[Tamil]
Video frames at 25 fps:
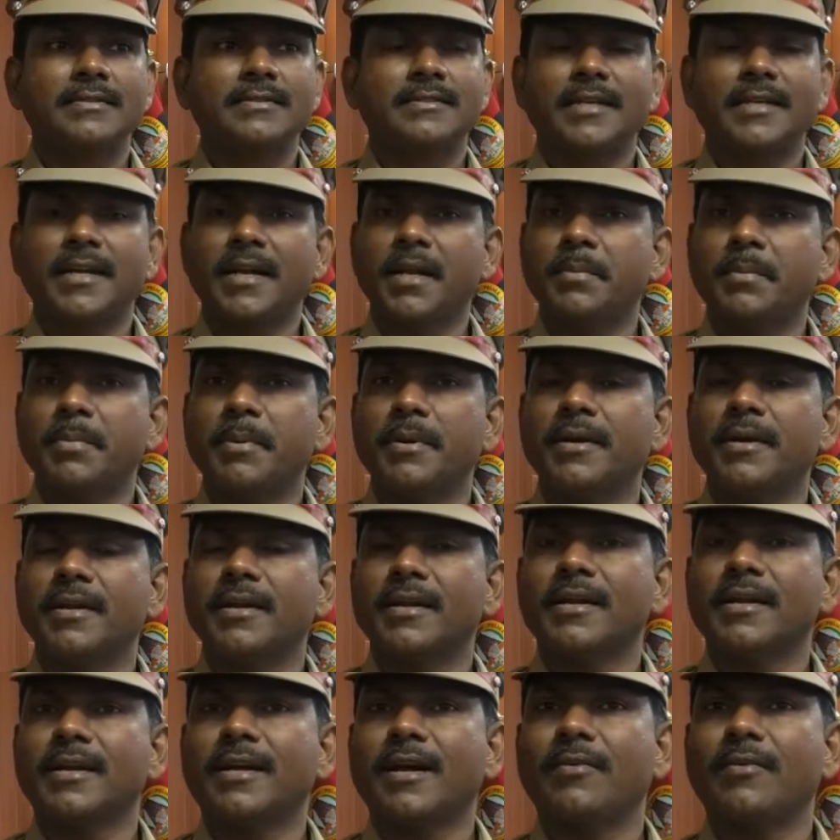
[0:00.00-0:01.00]
சென்னை
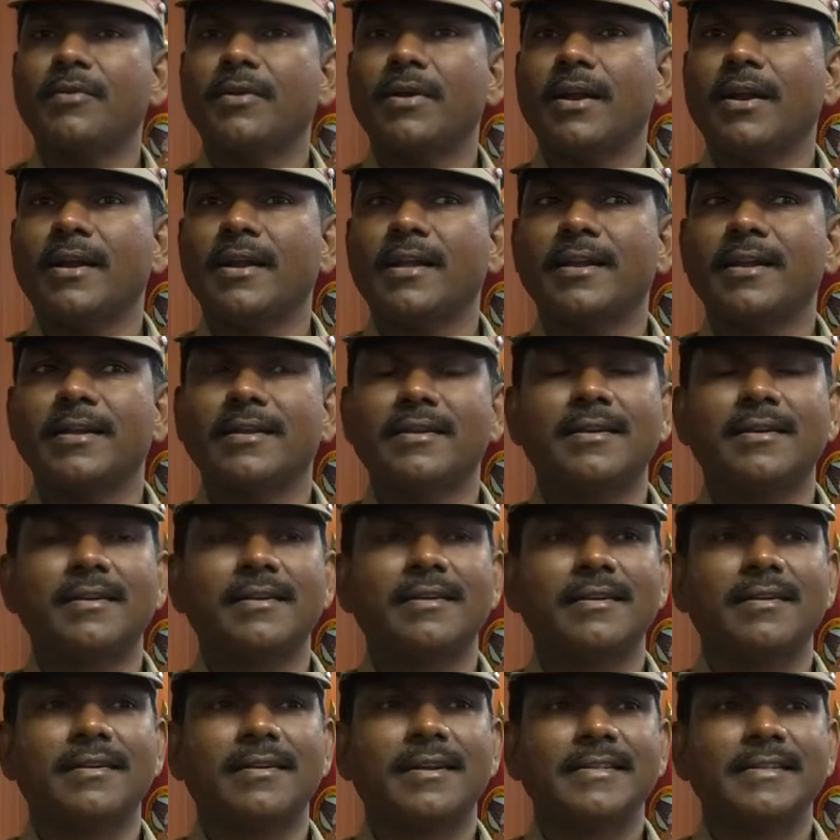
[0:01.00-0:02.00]
பேரணர் காவல் ஆணையாளர்
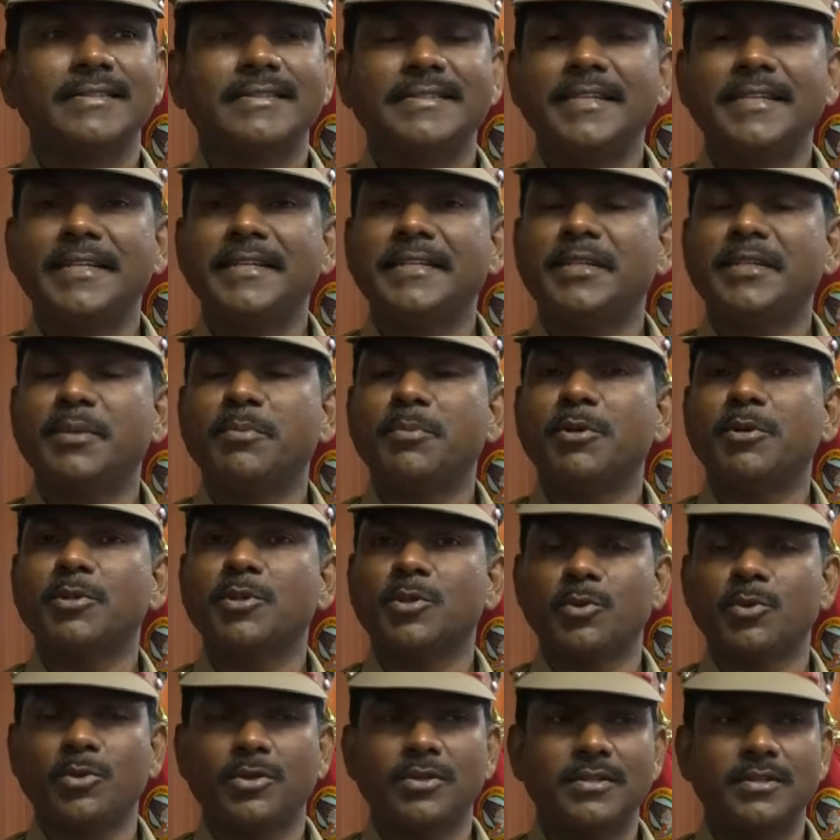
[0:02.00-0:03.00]
சிரித்த
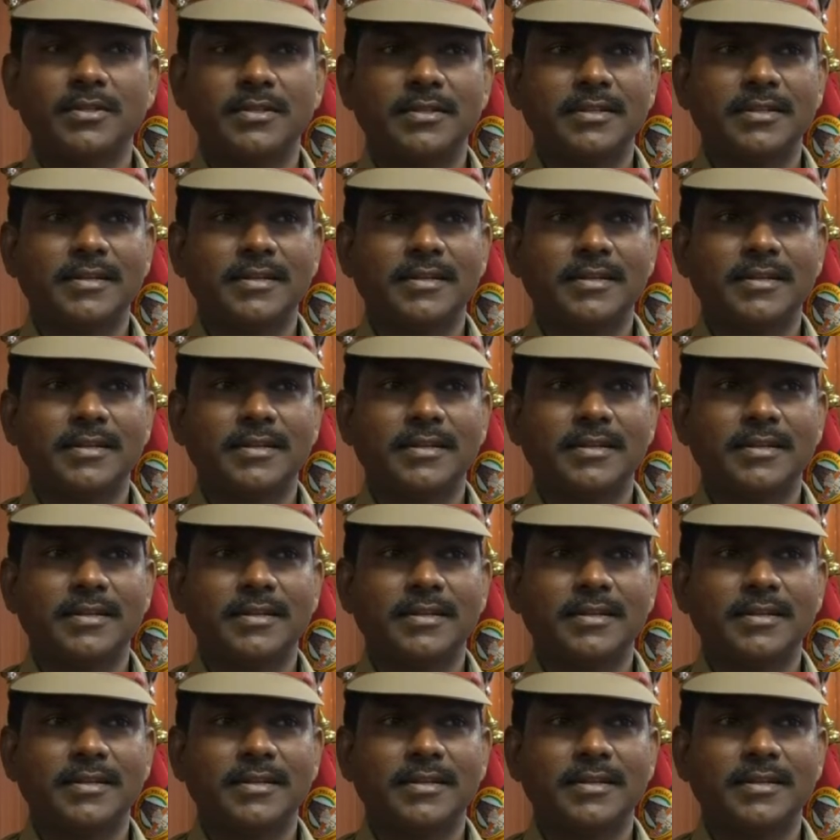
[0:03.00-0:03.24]
முகத்தோடு